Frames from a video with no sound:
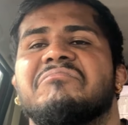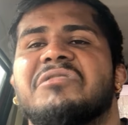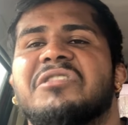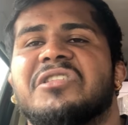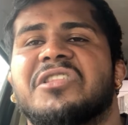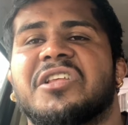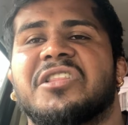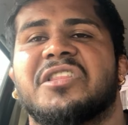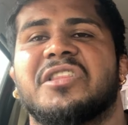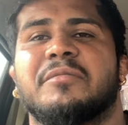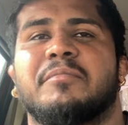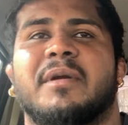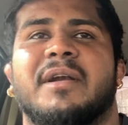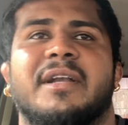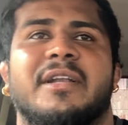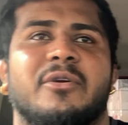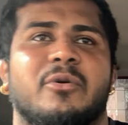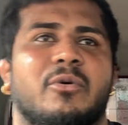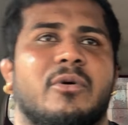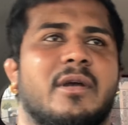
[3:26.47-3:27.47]
इतनी
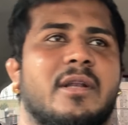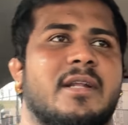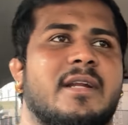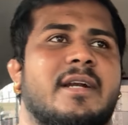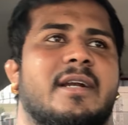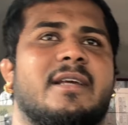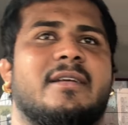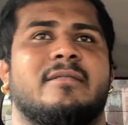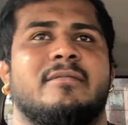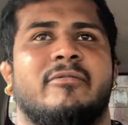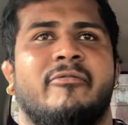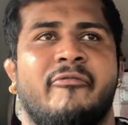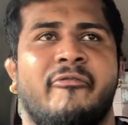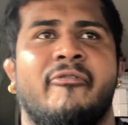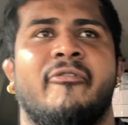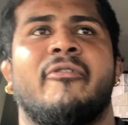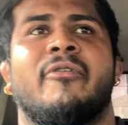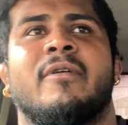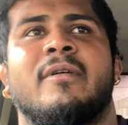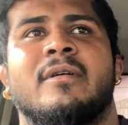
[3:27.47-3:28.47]
बड्डी होकर निकले
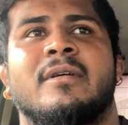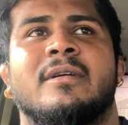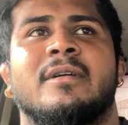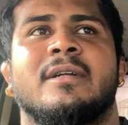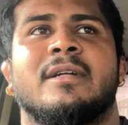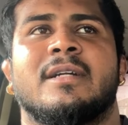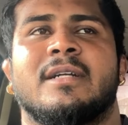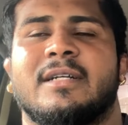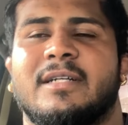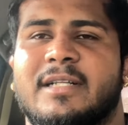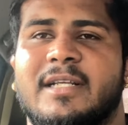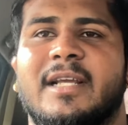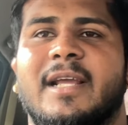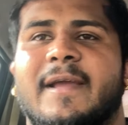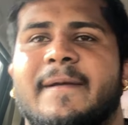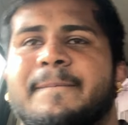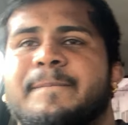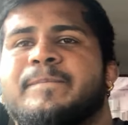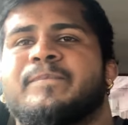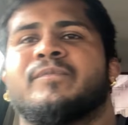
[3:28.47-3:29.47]
ठीक
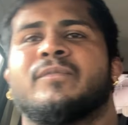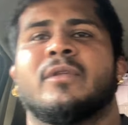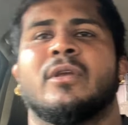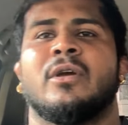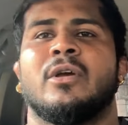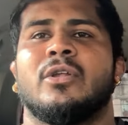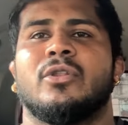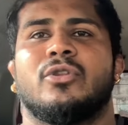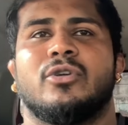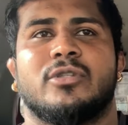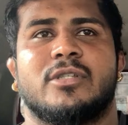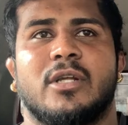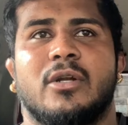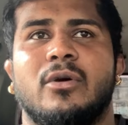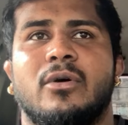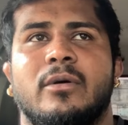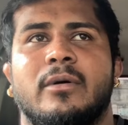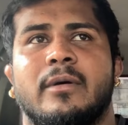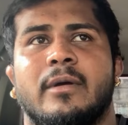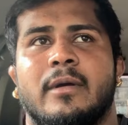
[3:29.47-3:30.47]
है तो
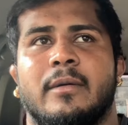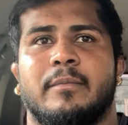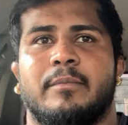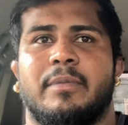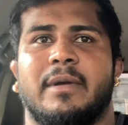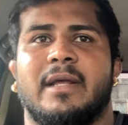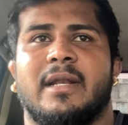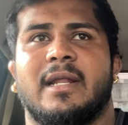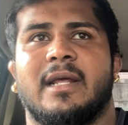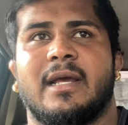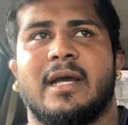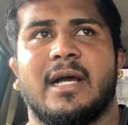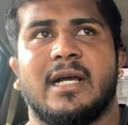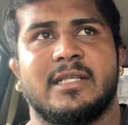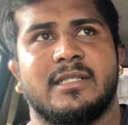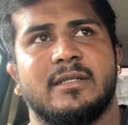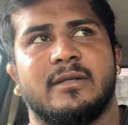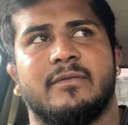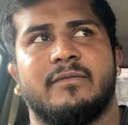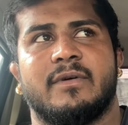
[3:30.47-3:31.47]
चलो पहले
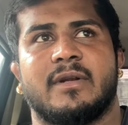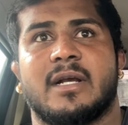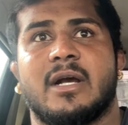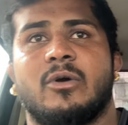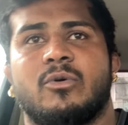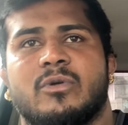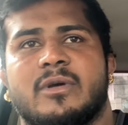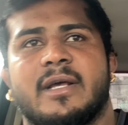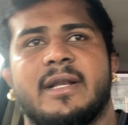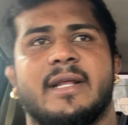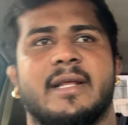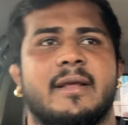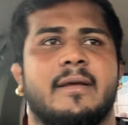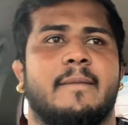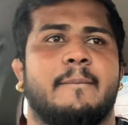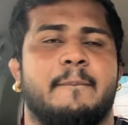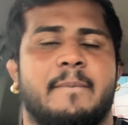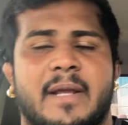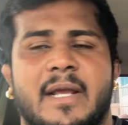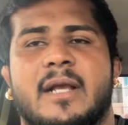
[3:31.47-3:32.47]
आज वर्कआउट करेंगे
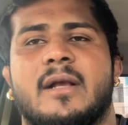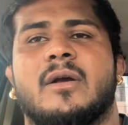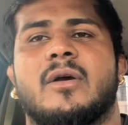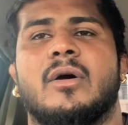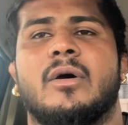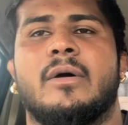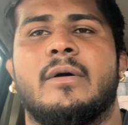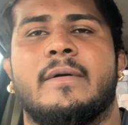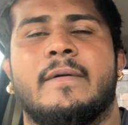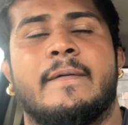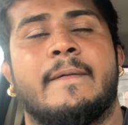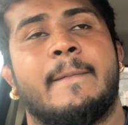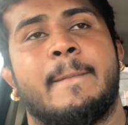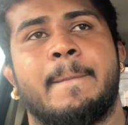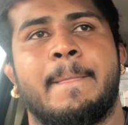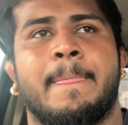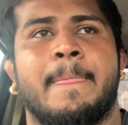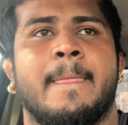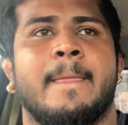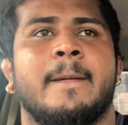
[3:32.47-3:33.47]
हम बैक को
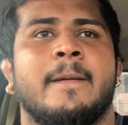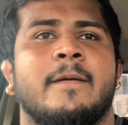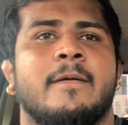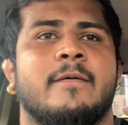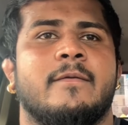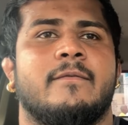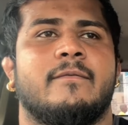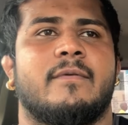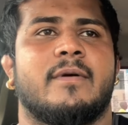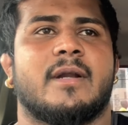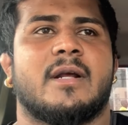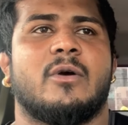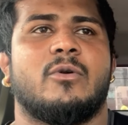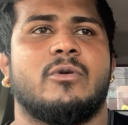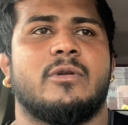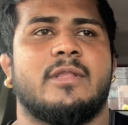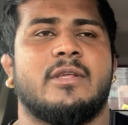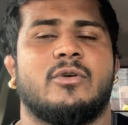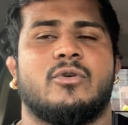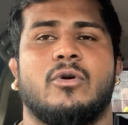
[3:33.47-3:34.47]

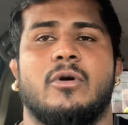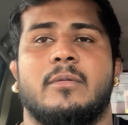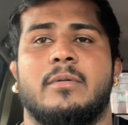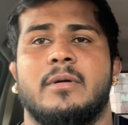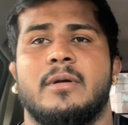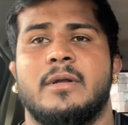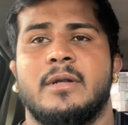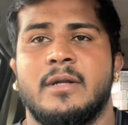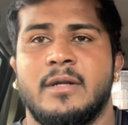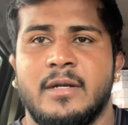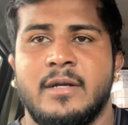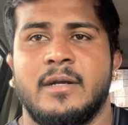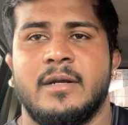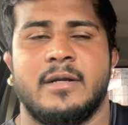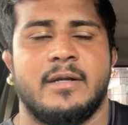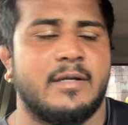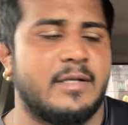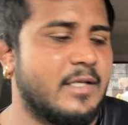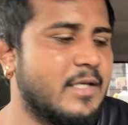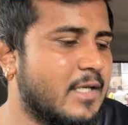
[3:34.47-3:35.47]
वर्कआउट देखो
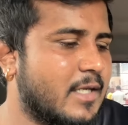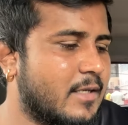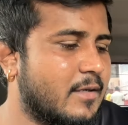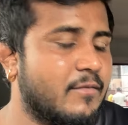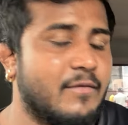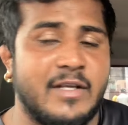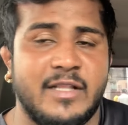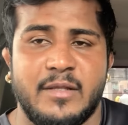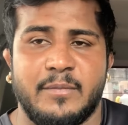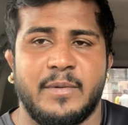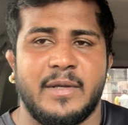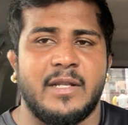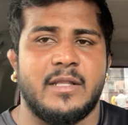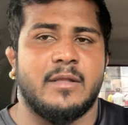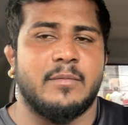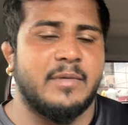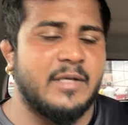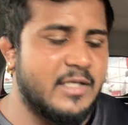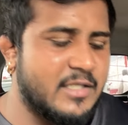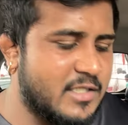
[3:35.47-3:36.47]
ठीक है बात है पहले
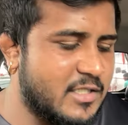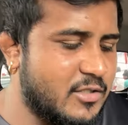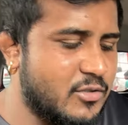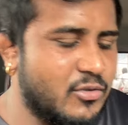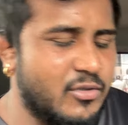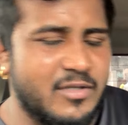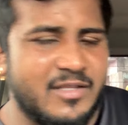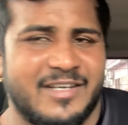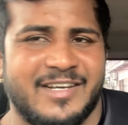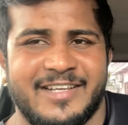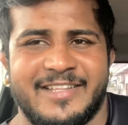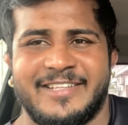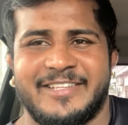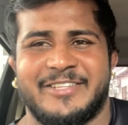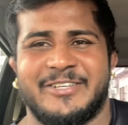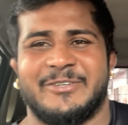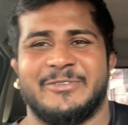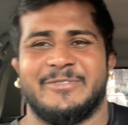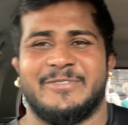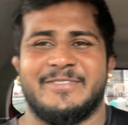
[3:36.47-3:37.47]
तो मैं एक चीज़ और दिखा
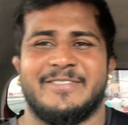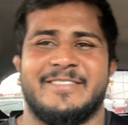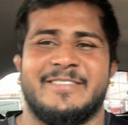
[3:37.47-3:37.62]
देता हूँ